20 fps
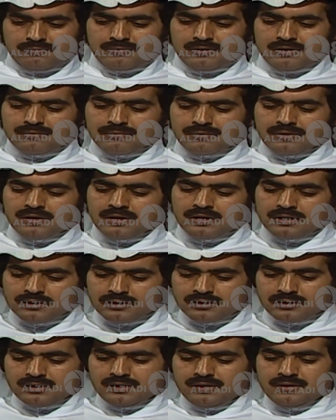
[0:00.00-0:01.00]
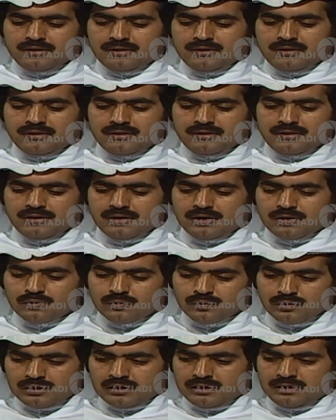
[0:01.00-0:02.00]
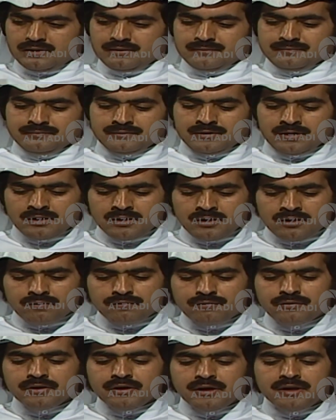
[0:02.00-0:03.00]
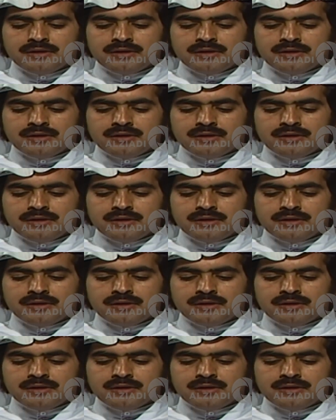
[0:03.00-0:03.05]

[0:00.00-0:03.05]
بالإمكان يعني أقولها في